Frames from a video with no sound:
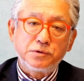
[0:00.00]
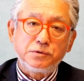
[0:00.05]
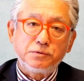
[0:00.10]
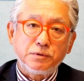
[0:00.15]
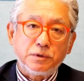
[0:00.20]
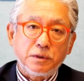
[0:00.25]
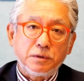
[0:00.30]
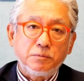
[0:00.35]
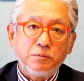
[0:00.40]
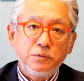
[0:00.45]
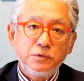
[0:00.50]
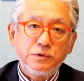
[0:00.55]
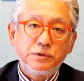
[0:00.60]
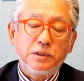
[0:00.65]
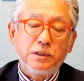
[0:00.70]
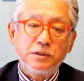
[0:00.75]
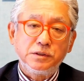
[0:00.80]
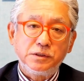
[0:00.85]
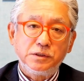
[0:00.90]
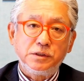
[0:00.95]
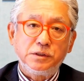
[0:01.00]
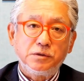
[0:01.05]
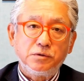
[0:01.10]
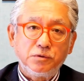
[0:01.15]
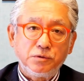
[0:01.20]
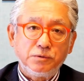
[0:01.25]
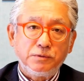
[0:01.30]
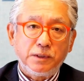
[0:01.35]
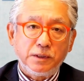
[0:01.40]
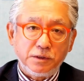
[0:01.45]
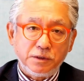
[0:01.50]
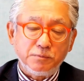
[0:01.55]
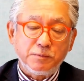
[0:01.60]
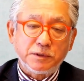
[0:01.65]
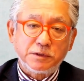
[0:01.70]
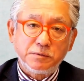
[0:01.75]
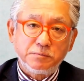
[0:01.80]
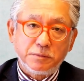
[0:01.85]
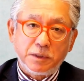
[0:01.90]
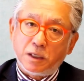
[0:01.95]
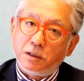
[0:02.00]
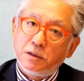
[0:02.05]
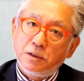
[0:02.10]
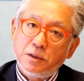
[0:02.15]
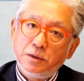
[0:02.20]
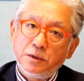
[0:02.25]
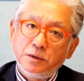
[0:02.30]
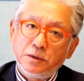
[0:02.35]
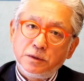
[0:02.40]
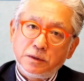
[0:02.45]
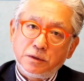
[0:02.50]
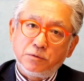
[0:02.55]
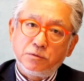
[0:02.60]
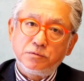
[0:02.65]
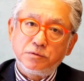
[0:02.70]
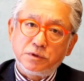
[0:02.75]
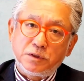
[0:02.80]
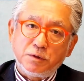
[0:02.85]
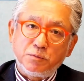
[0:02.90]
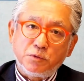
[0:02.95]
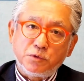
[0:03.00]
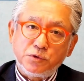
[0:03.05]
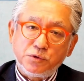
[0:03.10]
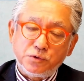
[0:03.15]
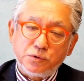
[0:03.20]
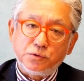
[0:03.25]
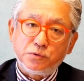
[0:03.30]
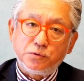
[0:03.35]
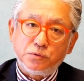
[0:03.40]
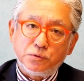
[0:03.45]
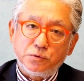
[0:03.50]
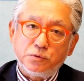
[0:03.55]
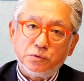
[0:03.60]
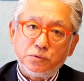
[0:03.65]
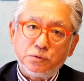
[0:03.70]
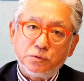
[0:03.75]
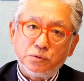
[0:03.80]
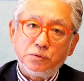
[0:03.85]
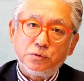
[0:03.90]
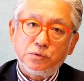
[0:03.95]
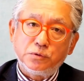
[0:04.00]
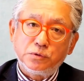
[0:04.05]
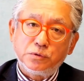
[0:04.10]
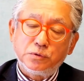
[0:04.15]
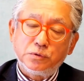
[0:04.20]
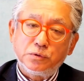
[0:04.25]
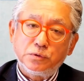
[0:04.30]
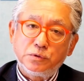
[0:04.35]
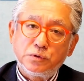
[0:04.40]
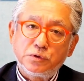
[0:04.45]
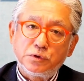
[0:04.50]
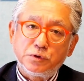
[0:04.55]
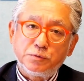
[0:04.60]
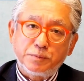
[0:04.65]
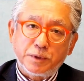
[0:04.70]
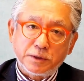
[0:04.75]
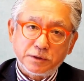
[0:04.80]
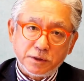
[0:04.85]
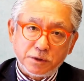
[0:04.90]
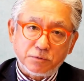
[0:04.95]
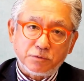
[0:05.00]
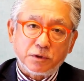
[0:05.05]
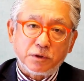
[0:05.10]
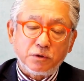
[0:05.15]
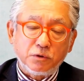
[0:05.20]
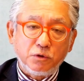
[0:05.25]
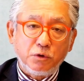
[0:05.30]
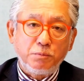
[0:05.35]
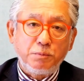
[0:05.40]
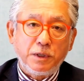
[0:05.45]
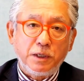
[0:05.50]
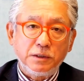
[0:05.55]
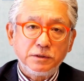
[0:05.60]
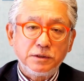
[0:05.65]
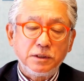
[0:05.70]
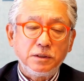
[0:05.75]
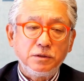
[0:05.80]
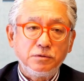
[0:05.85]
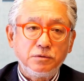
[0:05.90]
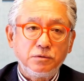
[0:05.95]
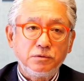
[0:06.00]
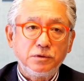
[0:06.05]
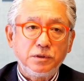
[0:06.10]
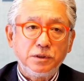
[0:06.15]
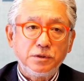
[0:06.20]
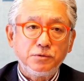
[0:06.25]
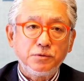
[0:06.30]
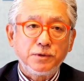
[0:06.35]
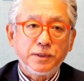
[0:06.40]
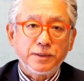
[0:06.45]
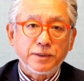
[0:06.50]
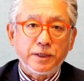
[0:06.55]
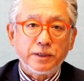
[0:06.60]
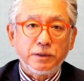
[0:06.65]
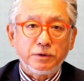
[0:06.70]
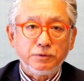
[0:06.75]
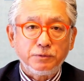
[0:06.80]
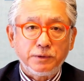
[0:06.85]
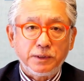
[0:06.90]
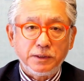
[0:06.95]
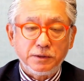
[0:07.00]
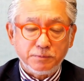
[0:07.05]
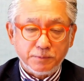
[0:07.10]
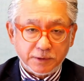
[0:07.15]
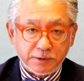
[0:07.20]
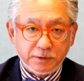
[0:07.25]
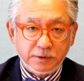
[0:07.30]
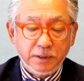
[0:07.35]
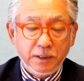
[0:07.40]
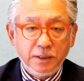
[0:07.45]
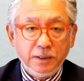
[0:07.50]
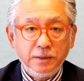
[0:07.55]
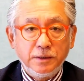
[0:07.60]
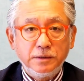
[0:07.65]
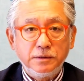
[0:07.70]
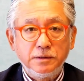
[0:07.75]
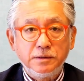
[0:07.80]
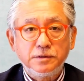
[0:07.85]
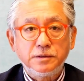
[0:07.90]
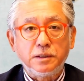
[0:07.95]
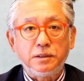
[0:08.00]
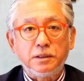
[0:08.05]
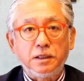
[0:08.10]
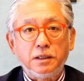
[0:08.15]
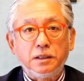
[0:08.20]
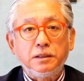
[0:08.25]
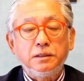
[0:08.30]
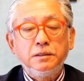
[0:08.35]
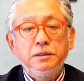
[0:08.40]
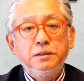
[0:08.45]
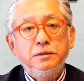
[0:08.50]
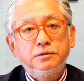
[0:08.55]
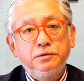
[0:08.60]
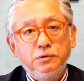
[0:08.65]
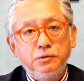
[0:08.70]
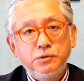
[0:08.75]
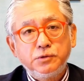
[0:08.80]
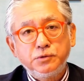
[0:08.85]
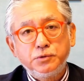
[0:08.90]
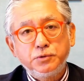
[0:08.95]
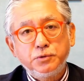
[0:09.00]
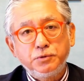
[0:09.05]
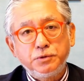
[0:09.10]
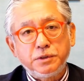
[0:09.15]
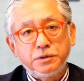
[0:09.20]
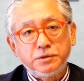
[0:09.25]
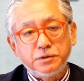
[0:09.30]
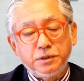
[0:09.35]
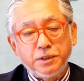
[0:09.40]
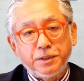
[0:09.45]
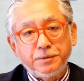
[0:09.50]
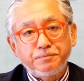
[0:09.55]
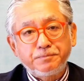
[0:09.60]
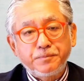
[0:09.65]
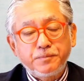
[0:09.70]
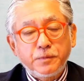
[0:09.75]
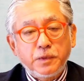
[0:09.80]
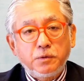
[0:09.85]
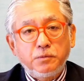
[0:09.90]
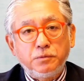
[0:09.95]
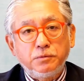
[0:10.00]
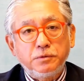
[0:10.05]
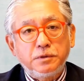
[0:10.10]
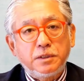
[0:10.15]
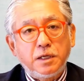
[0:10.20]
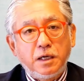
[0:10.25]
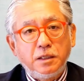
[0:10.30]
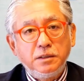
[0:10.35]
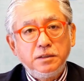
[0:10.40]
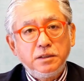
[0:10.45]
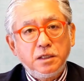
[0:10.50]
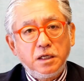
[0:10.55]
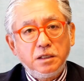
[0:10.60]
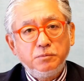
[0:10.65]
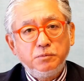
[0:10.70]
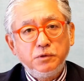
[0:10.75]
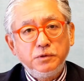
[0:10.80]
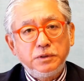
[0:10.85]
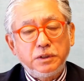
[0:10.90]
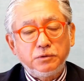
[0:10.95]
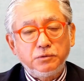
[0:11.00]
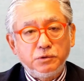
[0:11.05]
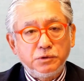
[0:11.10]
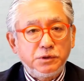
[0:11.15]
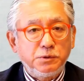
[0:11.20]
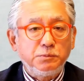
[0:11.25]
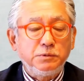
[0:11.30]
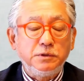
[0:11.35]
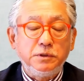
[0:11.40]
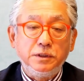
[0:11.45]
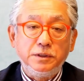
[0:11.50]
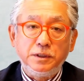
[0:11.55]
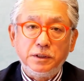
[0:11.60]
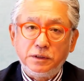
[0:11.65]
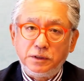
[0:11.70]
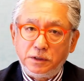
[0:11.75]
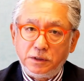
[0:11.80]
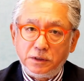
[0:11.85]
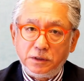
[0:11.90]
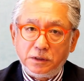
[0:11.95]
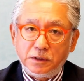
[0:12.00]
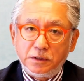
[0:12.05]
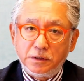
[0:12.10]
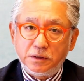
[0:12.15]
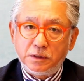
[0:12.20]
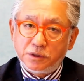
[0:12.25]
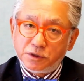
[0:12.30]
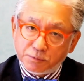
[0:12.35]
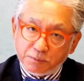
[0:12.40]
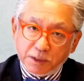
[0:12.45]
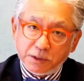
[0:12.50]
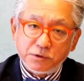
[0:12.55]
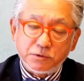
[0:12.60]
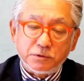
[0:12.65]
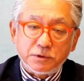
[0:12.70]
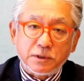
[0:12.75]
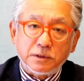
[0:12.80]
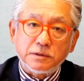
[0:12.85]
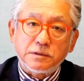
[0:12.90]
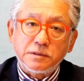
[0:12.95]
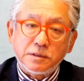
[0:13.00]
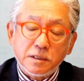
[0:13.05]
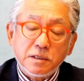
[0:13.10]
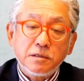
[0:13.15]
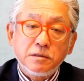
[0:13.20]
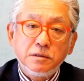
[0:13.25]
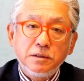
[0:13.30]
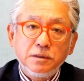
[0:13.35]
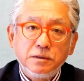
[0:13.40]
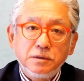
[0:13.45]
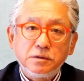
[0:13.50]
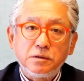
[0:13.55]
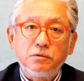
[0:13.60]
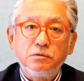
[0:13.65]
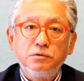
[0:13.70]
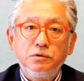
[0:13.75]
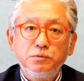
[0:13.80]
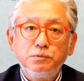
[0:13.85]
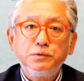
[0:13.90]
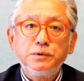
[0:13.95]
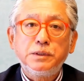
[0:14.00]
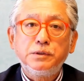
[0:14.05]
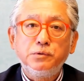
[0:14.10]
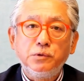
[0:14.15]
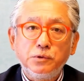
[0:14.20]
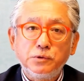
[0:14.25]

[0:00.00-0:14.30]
のは難しいと言われています。まあよくても10数パーセントから5%程度ではないかと言われています。ですからそうするとですねこの足りない分がどうしても出てきてしまいそうなんですね。じゃあこの分はどう